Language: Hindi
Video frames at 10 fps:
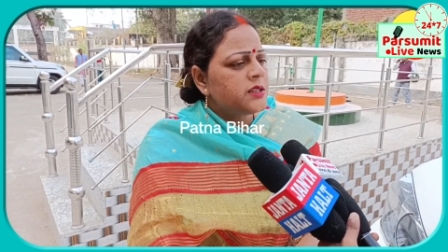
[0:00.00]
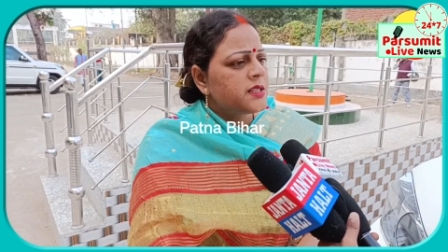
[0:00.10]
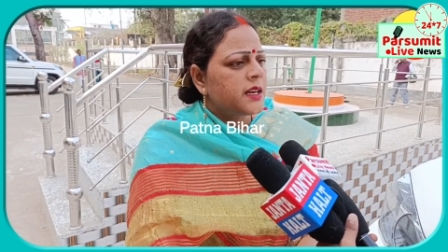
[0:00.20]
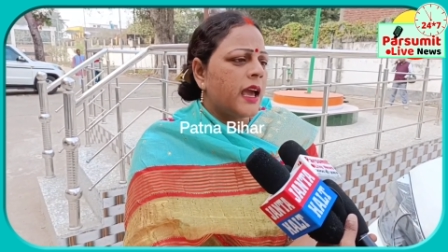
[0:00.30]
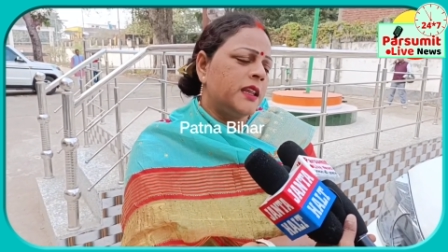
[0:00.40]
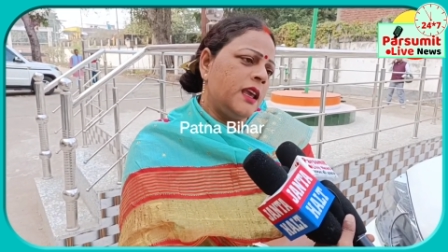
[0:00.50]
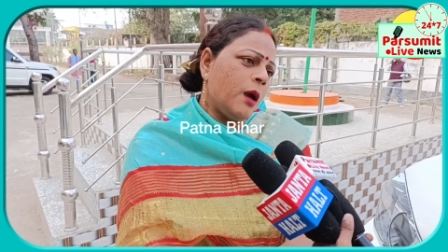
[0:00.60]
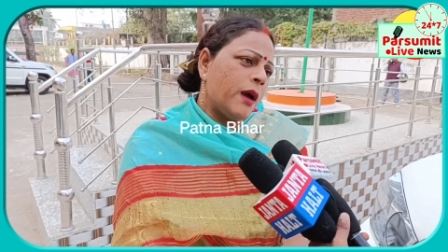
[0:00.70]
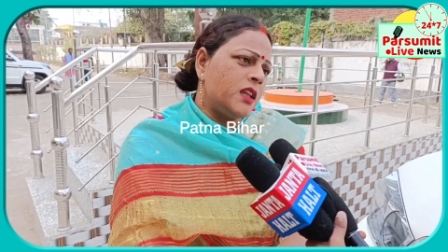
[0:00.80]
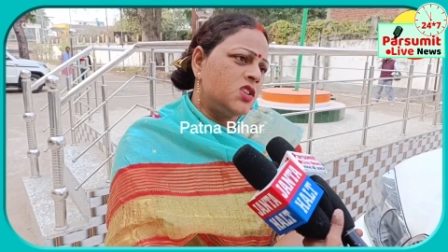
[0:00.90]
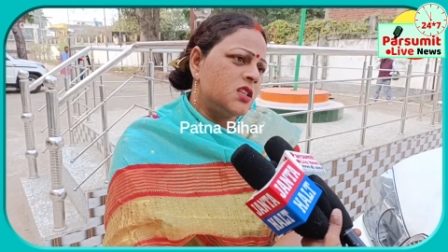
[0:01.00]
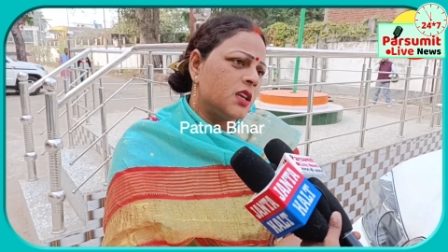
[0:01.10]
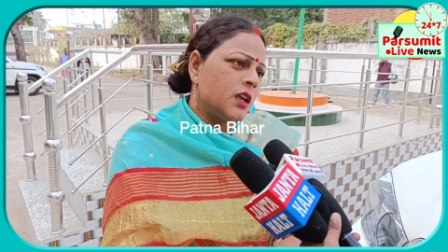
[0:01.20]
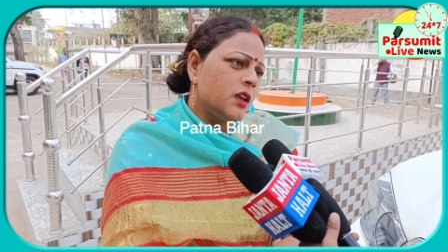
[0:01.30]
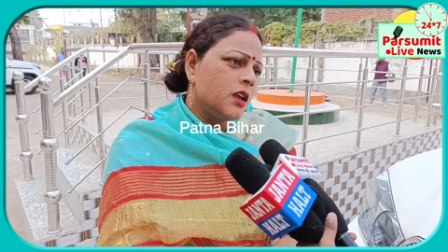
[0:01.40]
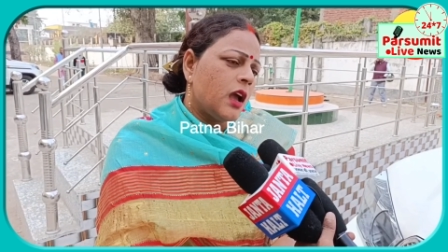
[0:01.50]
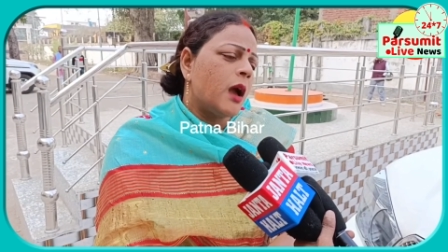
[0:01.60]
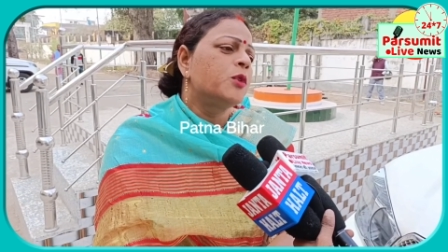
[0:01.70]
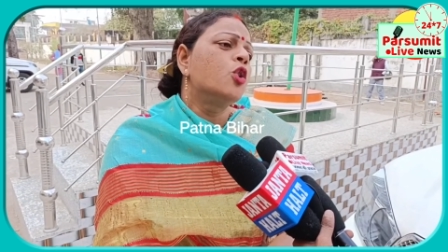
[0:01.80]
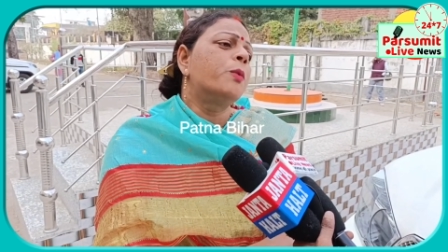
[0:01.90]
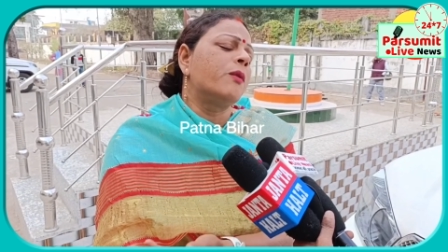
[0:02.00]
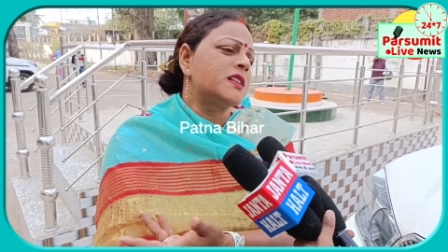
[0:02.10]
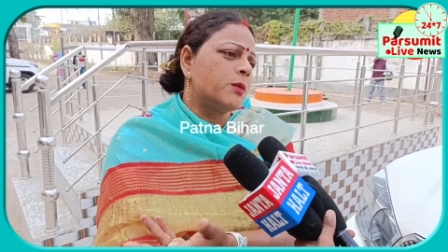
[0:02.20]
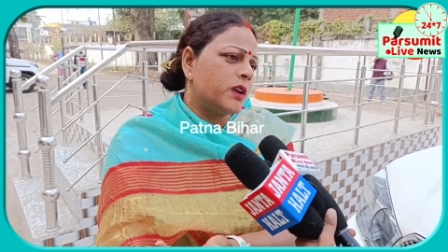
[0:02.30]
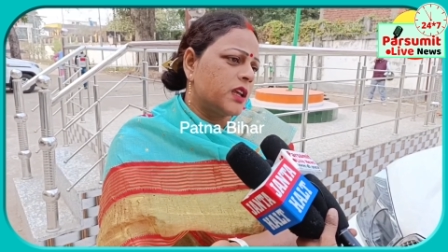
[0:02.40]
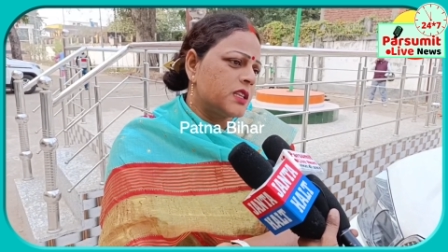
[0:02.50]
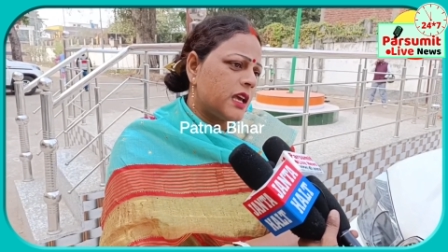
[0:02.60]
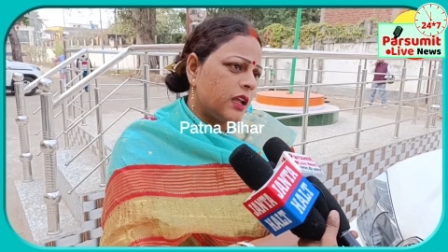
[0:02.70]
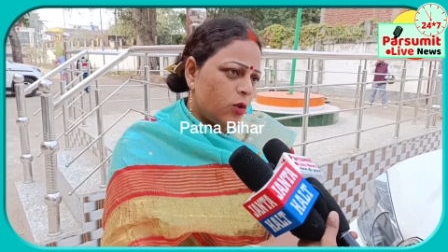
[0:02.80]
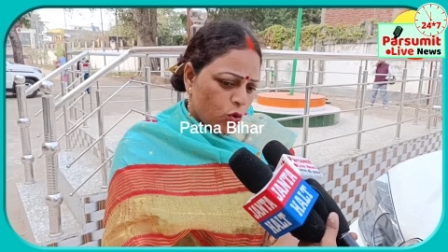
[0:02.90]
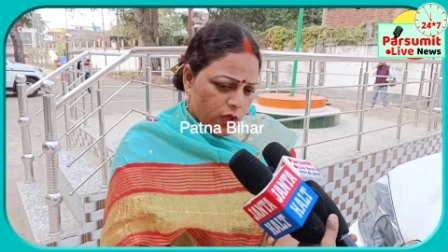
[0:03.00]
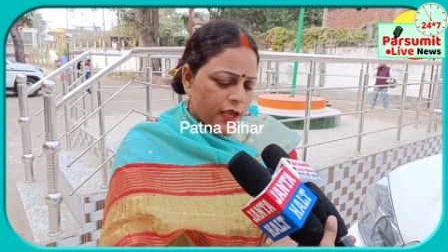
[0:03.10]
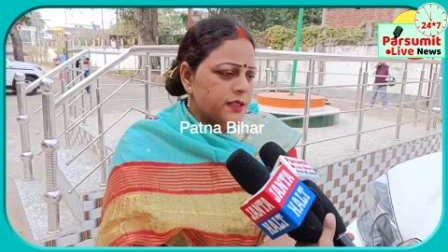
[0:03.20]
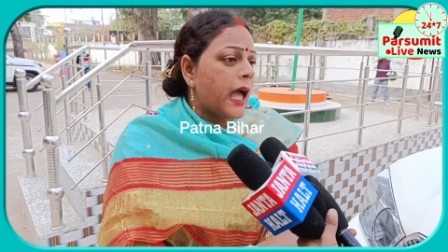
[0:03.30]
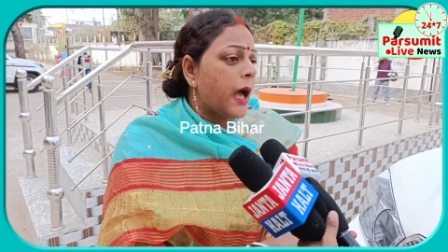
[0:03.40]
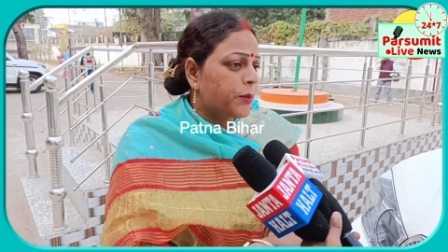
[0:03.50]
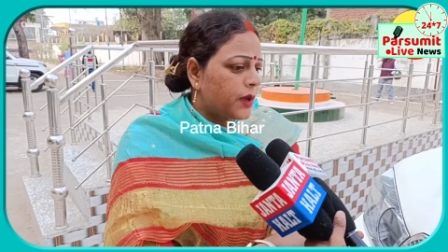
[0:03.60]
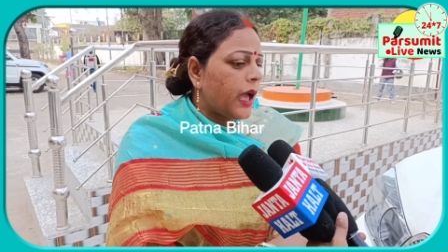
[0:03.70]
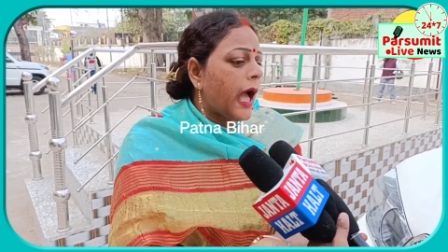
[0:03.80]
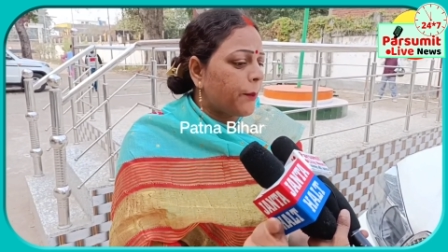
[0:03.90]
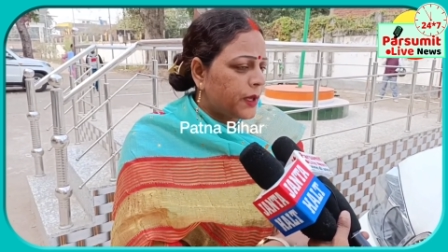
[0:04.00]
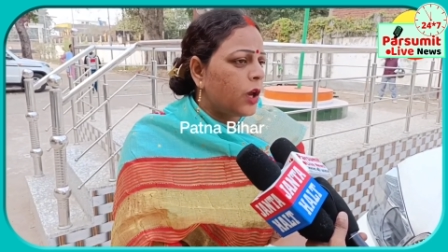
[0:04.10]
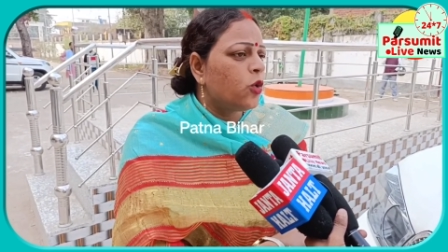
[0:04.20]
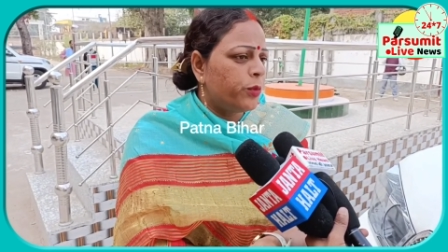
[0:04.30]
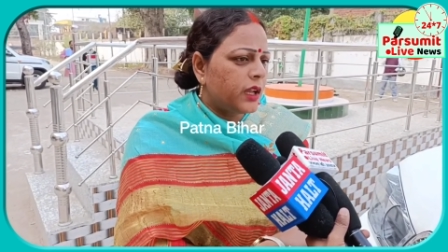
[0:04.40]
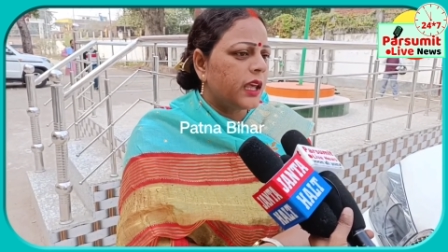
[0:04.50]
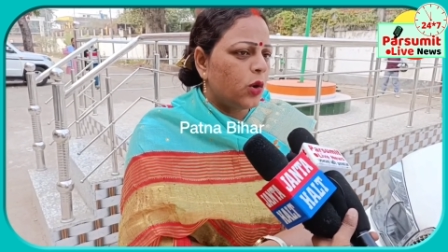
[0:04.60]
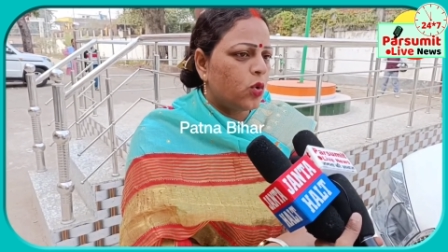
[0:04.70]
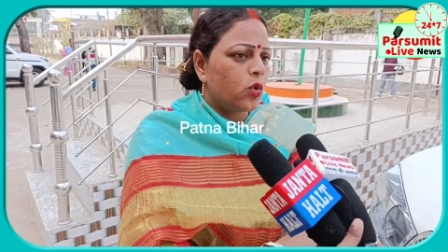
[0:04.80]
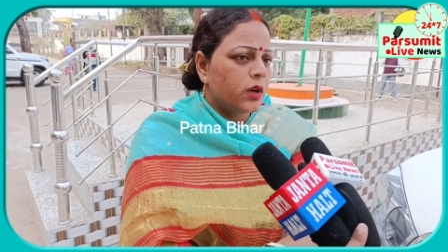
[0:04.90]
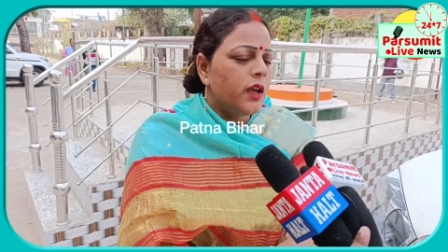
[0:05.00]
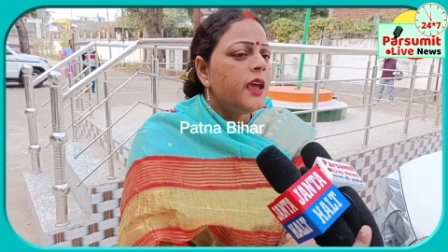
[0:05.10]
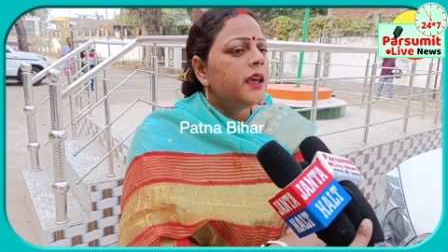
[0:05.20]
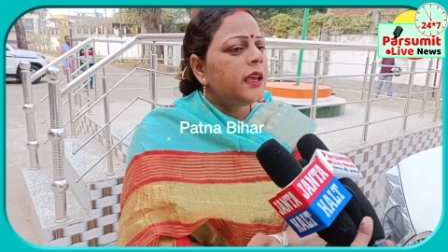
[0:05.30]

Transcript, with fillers: राज्य सरकार की हमारी चीज़ें हैं हम क्यों प्रवासी बन के जा रहे हैं लोग यहाँ से आपके आपके उम्र के लोग